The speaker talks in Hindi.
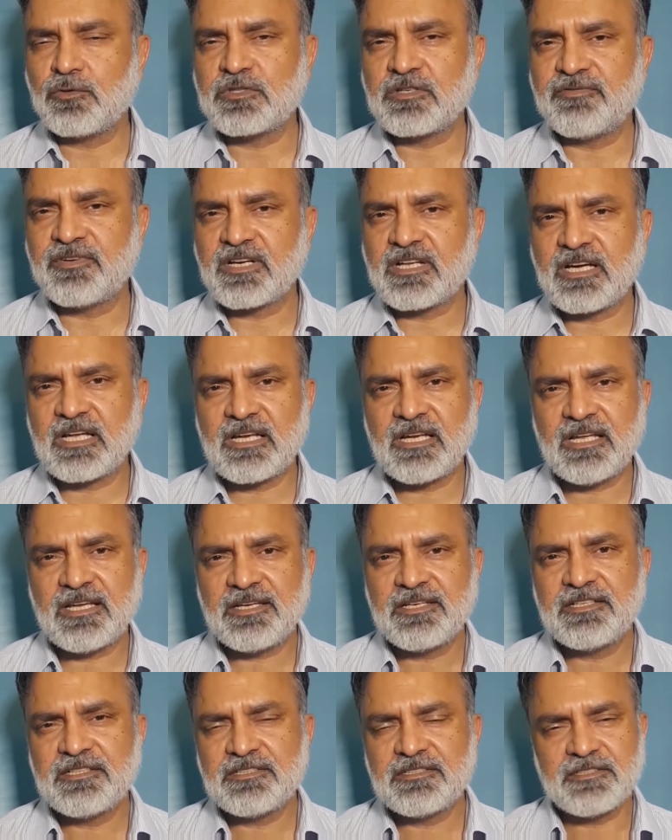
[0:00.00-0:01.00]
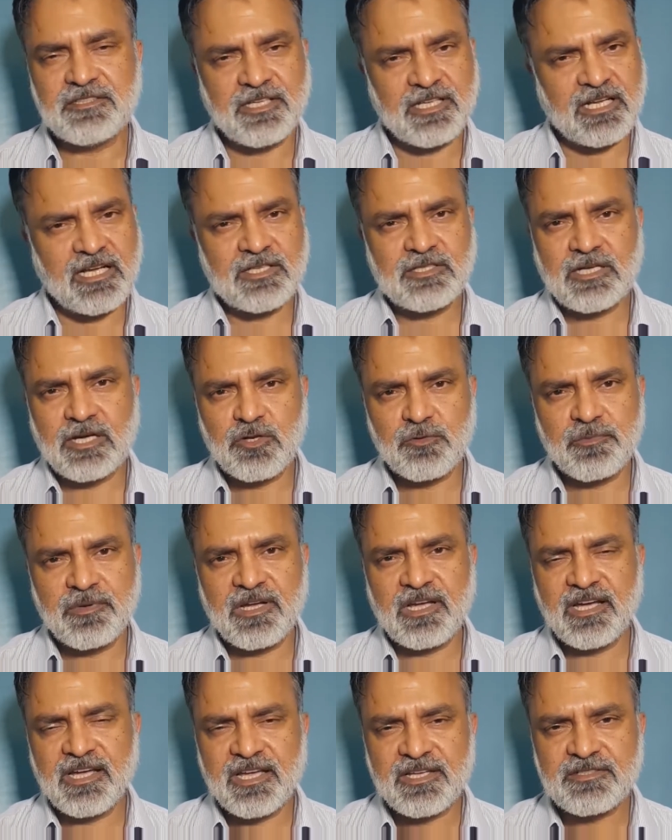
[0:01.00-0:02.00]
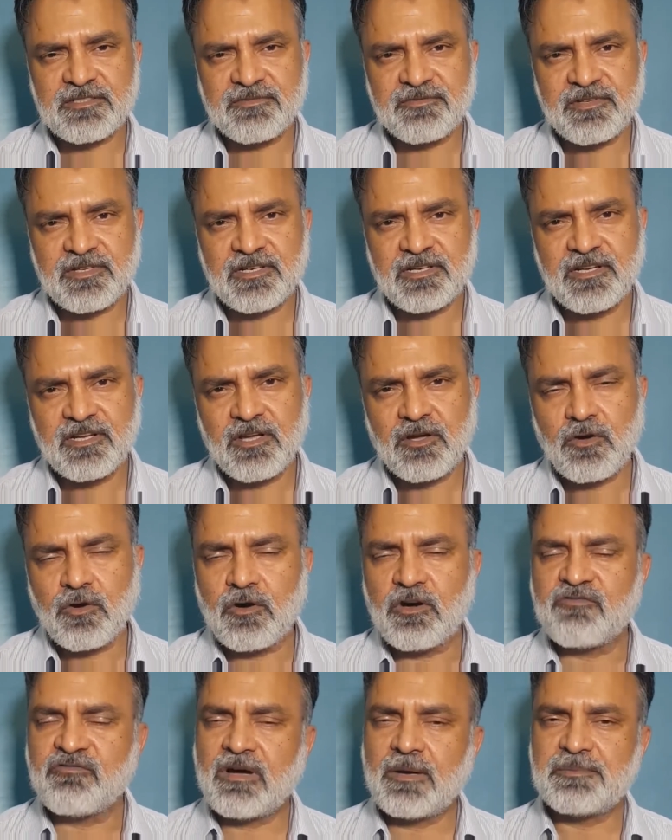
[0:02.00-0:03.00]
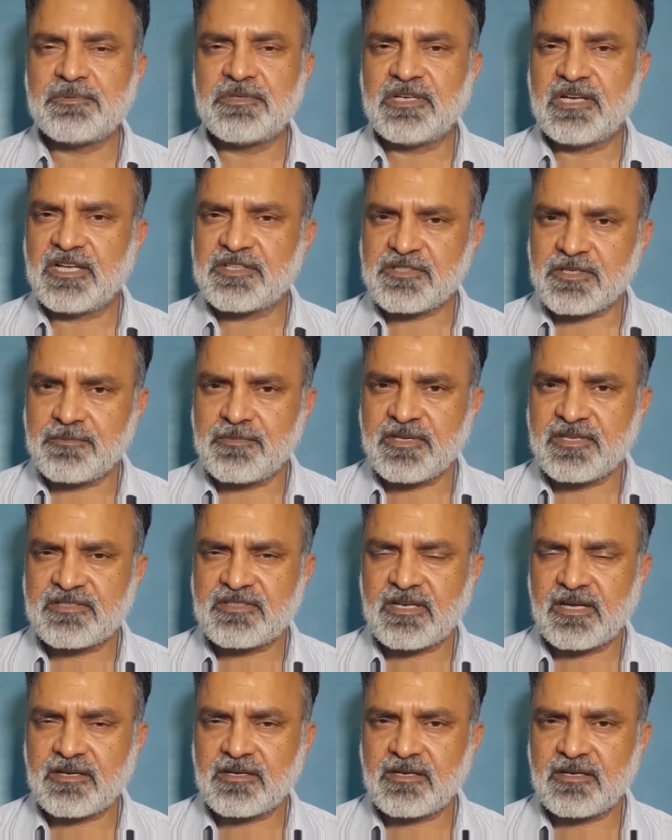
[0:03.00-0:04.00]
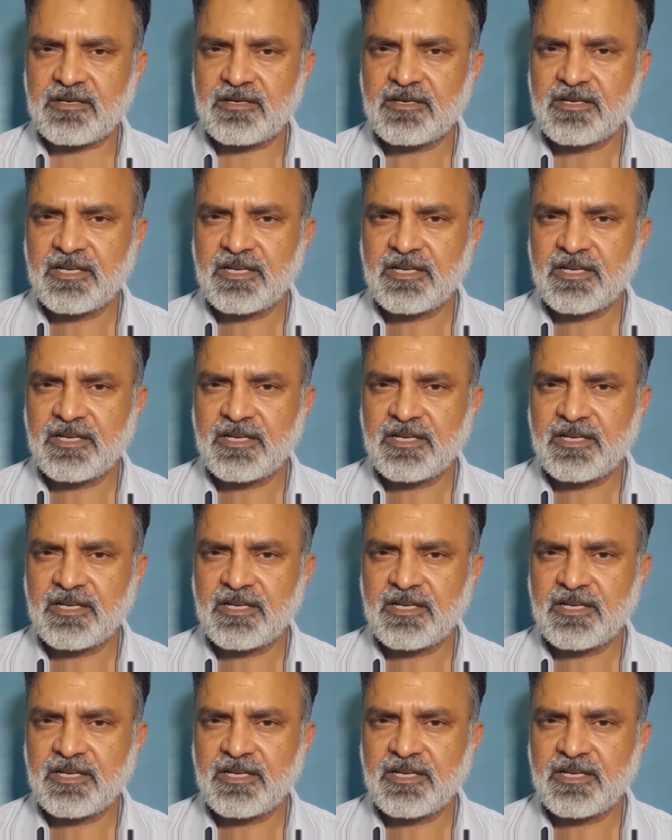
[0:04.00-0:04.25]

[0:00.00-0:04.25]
सफ़र कर लें तेरह हज़ार रुपये का एक सफ़र और वापसी का छब्बीस हज़ार का